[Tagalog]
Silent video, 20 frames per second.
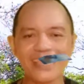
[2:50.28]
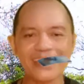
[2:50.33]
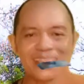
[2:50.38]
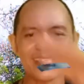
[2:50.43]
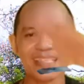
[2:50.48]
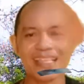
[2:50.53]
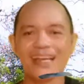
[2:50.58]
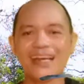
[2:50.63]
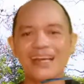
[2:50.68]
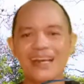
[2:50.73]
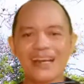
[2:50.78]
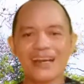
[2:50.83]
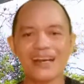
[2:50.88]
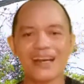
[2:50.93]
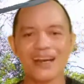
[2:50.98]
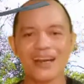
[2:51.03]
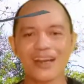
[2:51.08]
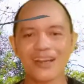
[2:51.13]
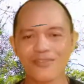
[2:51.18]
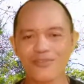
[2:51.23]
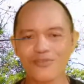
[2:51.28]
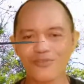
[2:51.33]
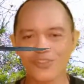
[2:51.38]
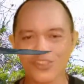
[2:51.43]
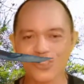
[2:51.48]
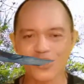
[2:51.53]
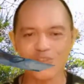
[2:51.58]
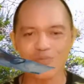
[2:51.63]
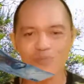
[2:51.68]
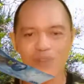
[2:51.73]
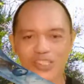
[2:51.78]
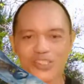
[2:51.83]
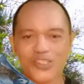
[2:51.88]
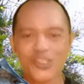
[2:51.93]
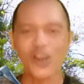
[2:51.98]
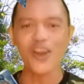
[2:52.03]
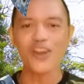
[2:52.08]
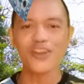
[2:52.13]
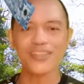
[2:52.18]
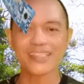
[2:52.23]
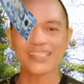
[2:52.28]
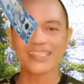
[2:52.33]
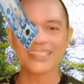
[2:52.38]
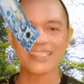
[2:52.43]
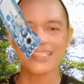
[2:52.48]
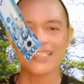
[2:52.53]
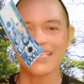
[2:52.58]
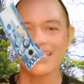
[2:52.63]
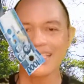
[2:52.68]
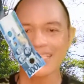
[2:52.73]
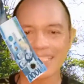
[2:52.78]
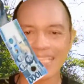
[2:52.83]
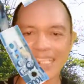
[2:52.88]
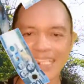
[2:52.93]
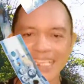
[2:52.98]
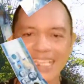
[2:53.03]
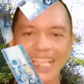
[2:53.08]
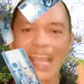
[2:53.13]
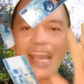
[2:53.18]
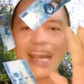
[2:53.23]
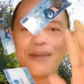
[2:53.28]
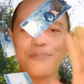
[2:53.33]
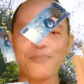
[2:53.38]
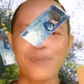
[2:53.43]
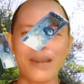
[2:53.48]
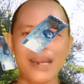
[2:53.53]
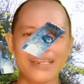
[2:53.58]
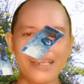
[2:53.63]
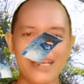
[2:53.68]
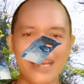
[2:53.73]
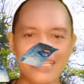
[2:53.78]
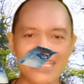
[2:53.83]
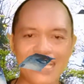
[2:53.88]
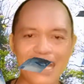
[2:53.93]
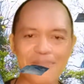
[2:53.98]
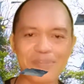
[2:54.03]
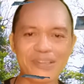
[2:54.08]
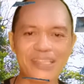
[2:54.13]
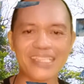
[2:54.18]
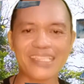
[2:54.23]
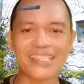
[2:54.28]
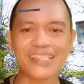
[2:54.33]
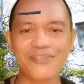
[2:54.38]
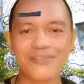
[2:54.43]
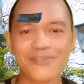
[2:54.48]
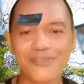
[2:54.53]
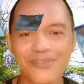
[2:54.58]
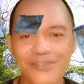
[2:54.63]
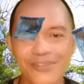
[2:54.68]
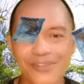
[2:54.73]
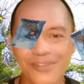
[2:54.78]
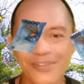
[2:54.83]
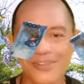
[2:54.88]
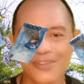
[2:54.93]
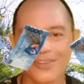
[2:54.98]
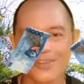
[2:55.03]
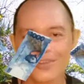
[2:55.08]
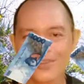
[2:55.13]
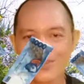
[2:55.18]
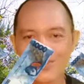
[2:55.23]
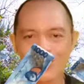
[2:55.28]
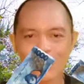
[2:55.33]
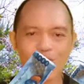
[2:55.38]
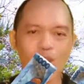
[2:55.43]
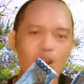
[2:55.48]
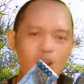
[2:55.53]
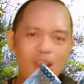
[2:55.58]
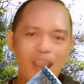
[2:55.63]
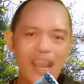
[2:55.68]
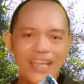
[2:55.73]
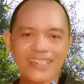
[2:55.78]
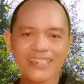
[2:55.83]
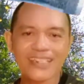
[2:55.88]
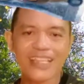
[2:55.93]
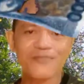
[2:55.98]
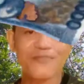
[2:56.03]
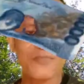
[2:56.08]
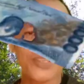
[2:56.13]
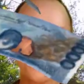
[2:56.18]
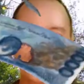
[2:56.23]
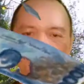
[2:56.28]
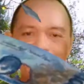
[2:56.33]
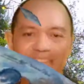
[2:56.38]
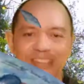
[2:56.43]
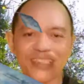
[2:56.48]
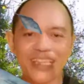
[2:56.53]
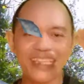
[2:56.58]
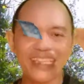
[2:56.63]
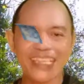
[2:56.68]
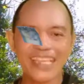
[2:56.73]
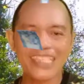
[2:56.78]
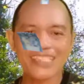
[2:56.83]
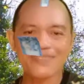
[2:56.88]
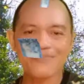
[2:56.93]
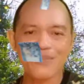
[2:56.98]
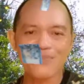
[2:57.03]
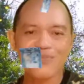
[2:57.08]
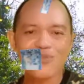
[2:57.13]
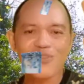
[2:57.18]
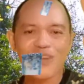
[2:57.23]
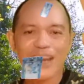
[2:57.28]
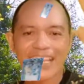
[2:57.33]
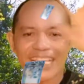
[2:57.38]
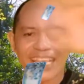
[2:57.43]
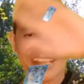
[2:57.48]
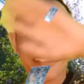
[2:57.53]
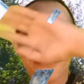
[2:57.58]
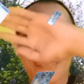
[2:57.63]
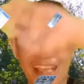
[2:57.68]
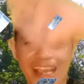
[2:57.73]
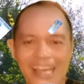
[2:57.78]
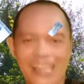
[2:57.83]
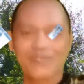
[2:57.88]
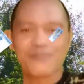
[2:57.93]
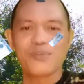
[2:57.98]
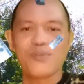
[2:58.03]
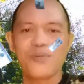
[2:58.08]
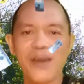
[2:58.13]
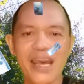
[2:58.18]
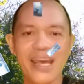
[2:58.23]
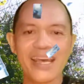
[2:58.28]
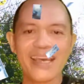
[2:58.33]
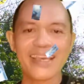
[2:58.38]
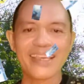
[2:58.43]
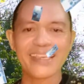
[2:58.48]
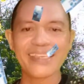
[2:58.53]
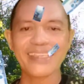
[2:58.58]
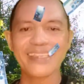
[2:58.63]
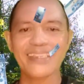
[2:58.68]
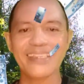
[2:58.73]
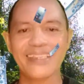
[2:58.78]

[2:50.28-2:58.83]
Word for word: Uh, kung gusto nyo mag-join, tara na para hanapin natin yung 200 pesos challenge. Mabuhay kayong lahat. Bye-bye!